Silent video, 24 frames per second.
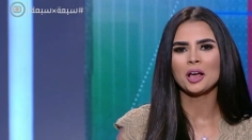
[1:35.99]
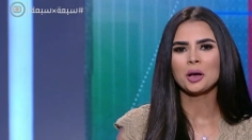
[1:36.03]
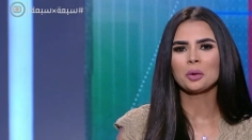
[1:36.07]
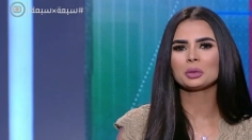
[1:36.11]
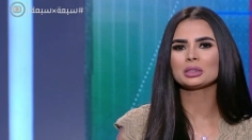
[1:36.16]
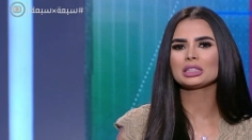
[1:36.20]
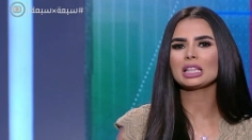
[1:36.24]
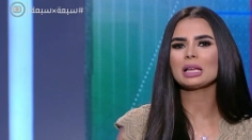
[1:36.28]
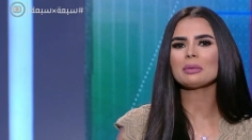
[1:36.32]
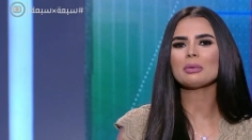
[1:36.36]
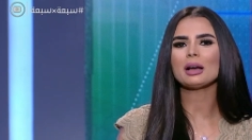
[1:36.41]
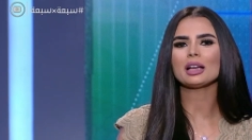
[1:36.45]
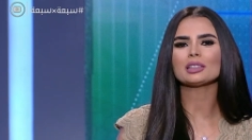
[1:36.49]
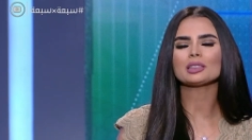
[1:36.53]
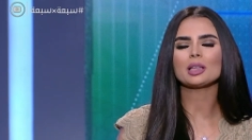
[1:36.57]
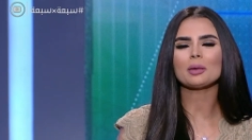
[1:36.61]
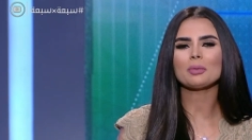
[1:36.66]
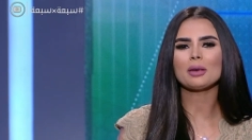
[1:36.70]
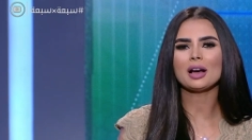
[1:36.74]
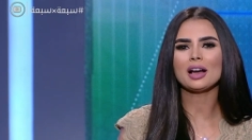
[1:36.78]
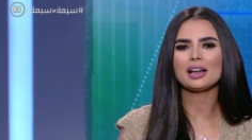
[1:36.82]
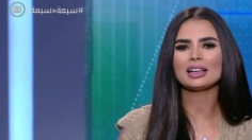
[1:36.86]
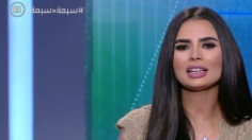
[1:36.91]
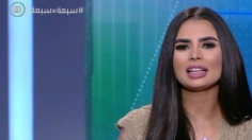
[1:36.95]
وتتابع
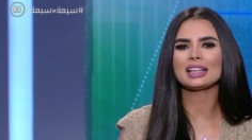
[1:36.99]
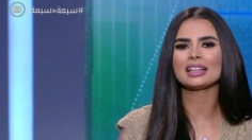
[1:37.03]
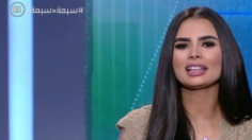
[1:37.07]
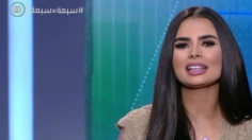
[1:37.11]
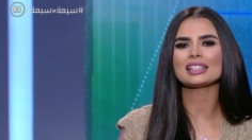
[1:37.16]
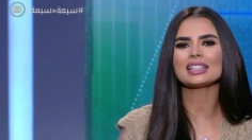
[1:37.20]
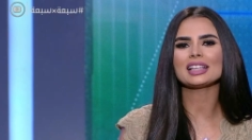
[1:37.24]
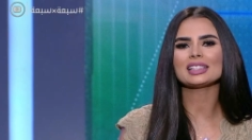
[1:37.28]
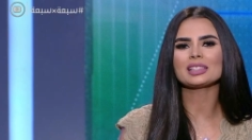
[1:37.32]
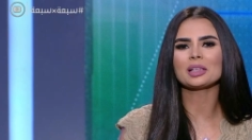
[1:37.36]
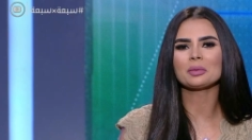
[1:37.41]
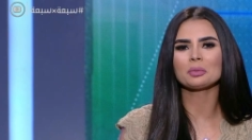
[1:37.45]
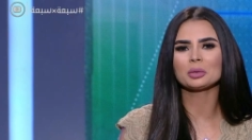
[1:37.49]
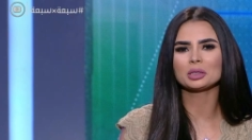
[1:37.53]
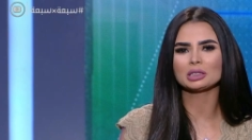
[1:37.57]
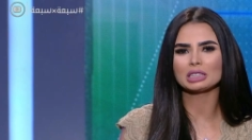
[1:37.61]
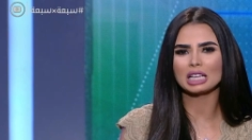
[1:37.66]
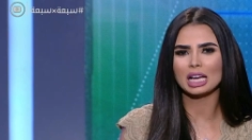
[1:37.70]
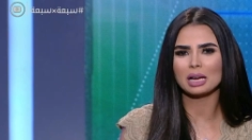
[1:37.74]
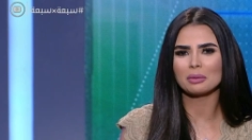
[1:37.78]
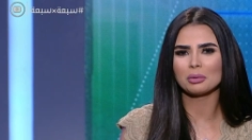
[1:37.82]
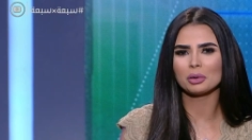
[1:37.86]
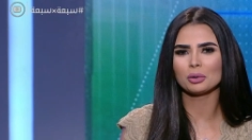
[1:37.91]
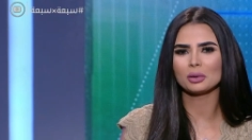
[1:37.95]
طبعا انجازات
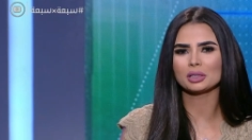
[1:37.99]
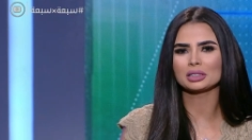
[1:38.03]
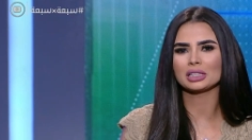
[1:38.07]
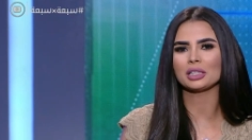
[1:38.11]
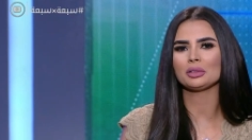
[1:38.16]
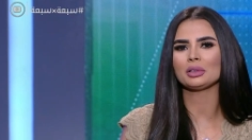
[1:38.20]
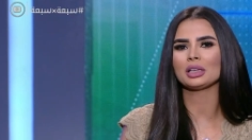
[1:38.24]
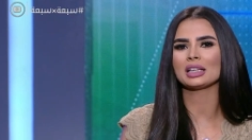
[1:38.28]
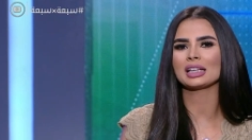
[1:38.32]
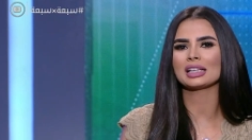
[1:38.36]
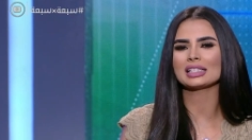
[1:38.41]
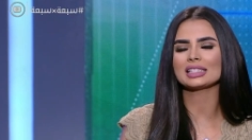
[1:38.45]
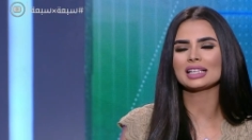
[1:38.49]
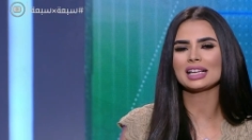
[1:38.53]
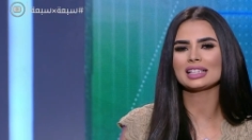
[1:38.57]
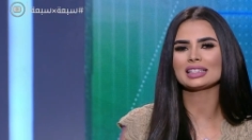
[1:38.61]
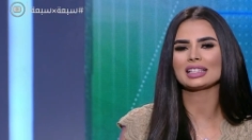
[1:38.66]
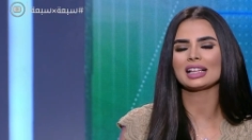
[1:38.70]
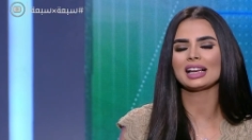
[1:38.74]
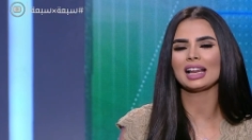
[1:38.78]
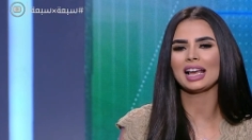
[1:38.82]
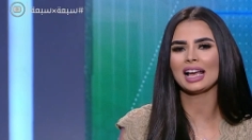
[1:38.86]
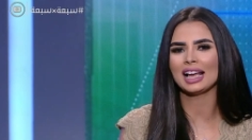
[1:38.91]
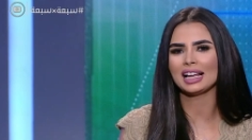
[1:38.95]
المنتخب الوطني وانجازات
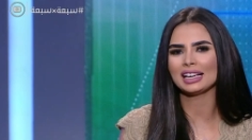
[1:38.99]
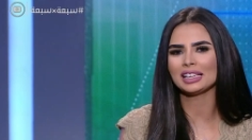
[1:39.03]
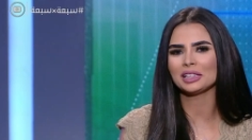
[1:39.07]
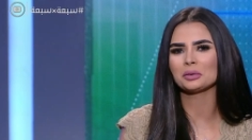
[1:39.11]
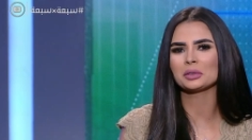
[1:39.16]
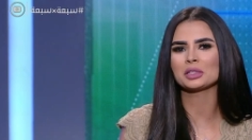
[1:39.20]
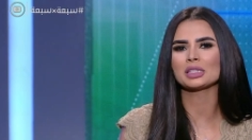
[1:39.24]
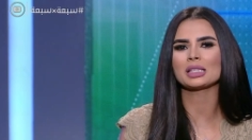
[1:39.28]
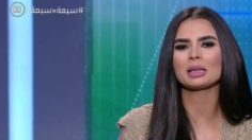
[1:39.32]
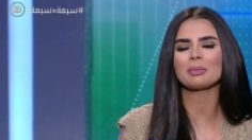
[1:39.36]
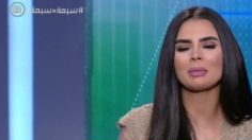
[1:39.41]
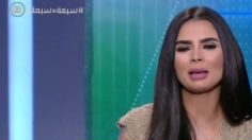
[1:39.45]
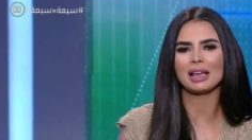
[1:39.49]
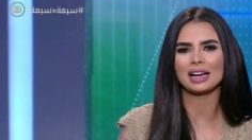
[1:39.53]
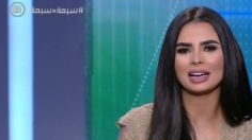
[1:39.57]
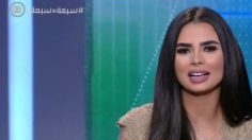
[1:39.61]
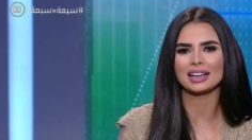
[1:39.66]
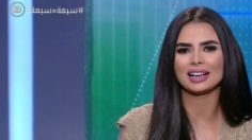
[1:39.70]
الاهلي والزمالك